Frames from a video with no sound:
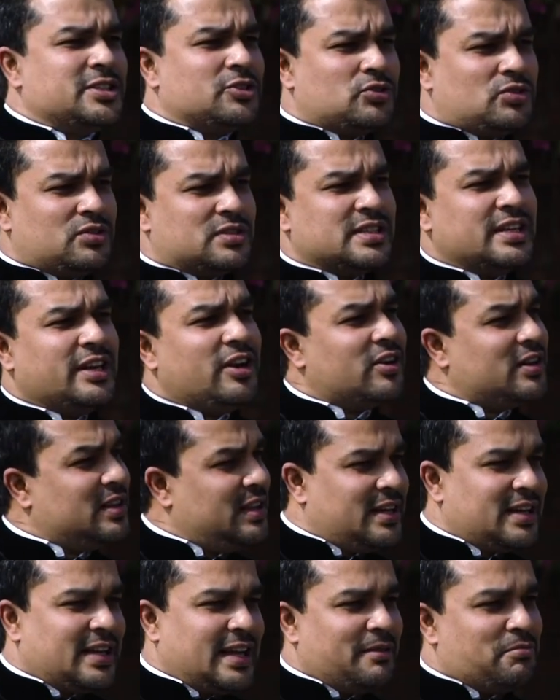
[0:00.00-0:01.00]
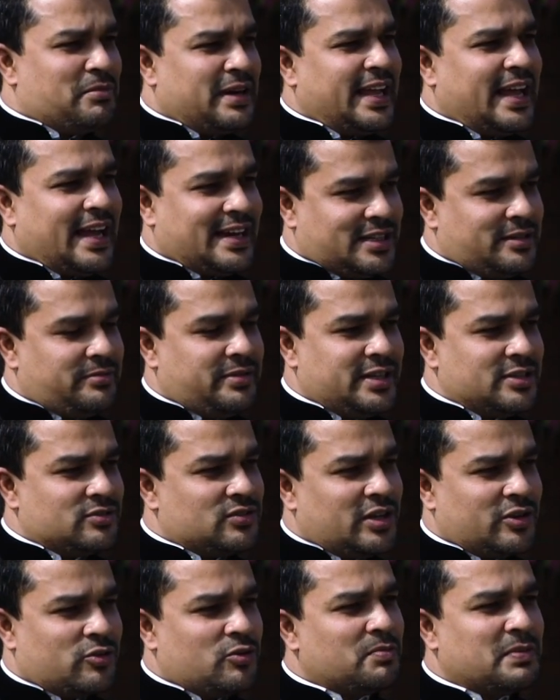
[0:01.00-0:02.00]
যেহেতু সিনিয়রদেরকে মানে
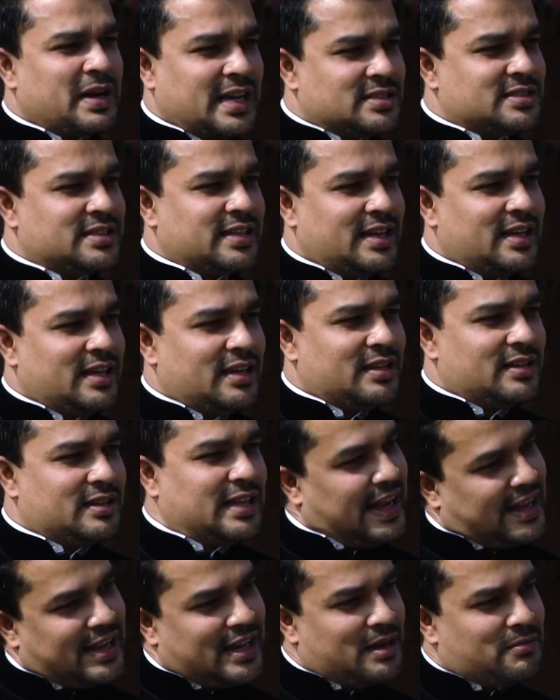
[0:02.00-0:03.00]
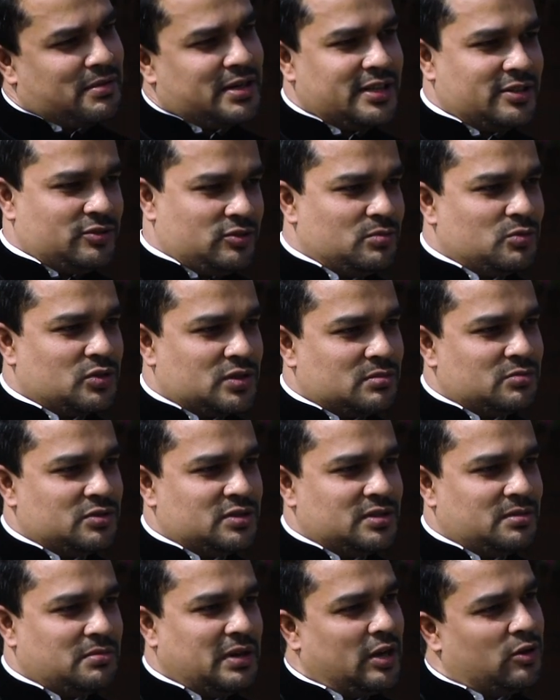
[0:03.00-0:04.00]
অ্যাক্টিভিটিসগুলো খুব কাছ থেকে দেখেন আবার একটু
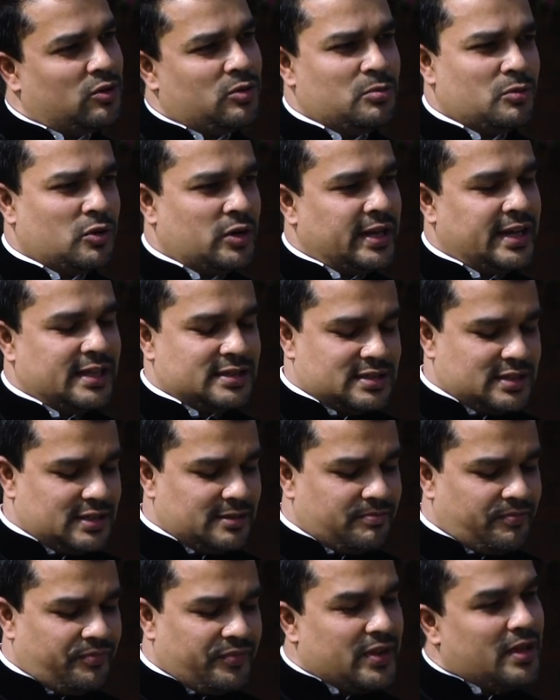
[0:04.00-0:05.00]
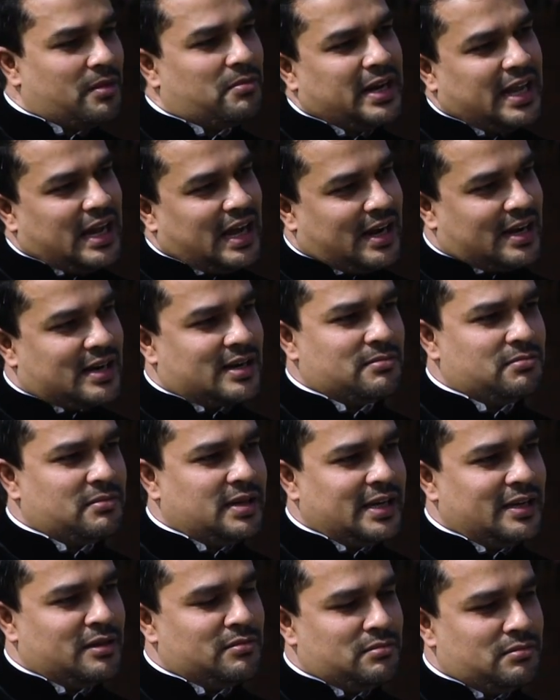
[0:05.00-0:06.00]
মোটামুটি ভালো মনে আছে মানে আকরাম
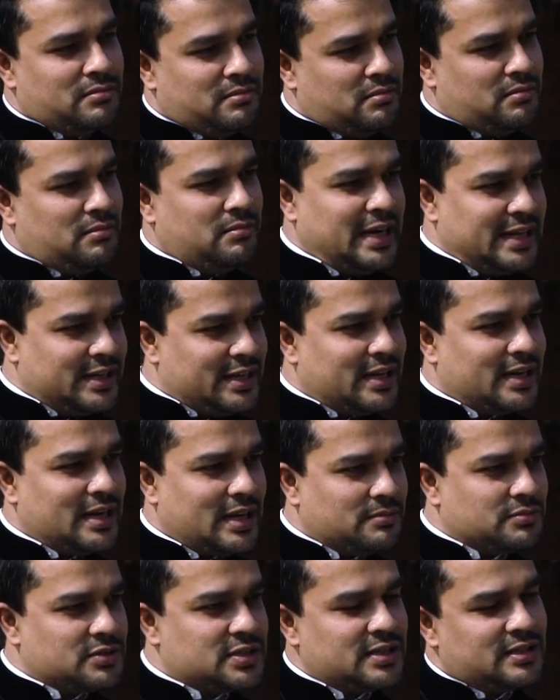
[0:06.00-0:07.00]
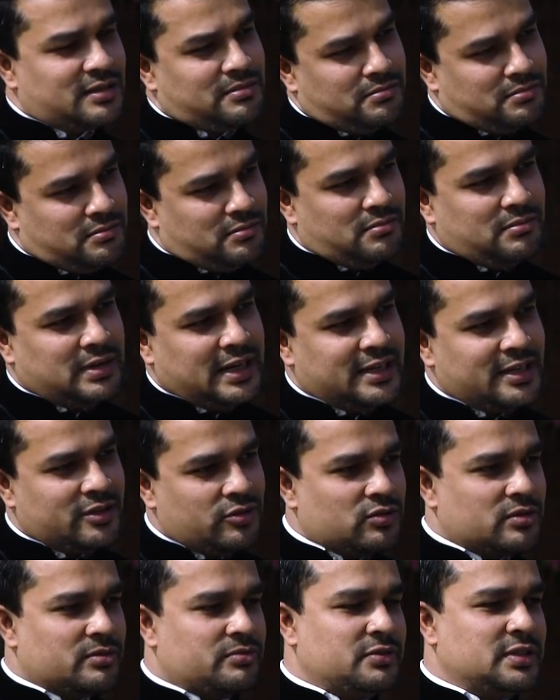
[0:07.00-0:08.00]
ভাই ব্যাটিংয়ে নামছেন ব্যাটিং
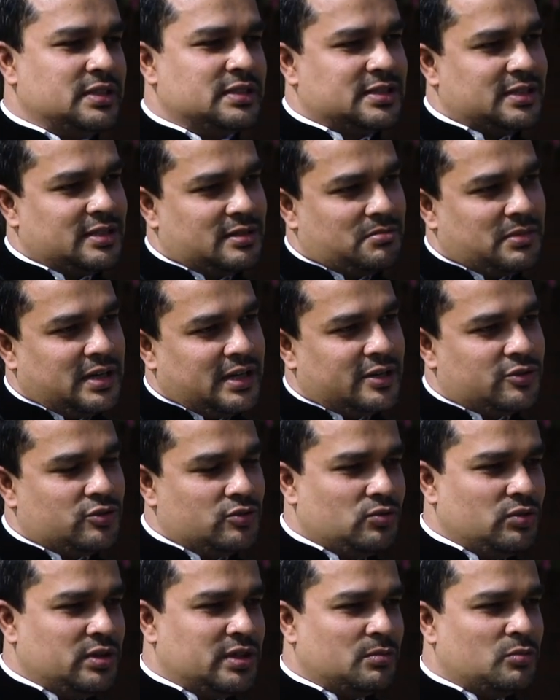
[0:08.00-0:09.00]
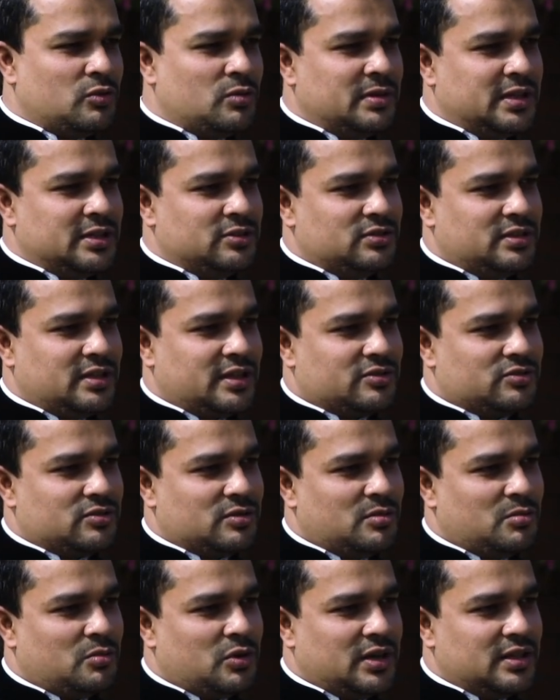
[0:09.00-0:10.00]
করে ফিরছেন মানে একটু দুইটা মোমেন্ট যদি একটু
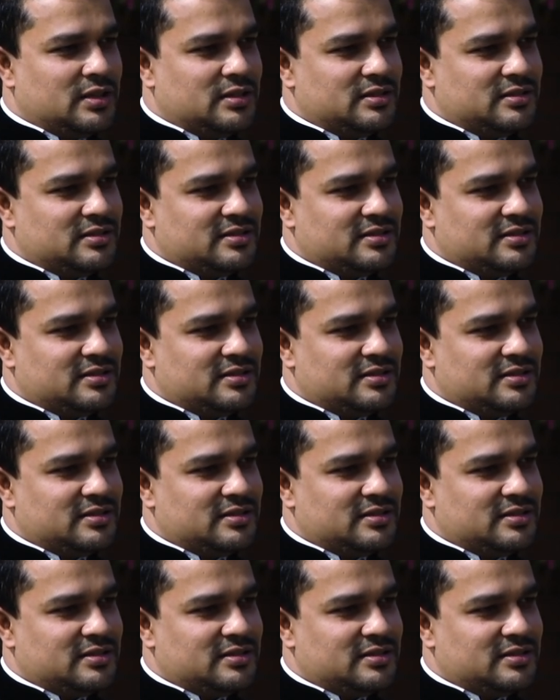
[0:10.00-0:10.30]
বলেন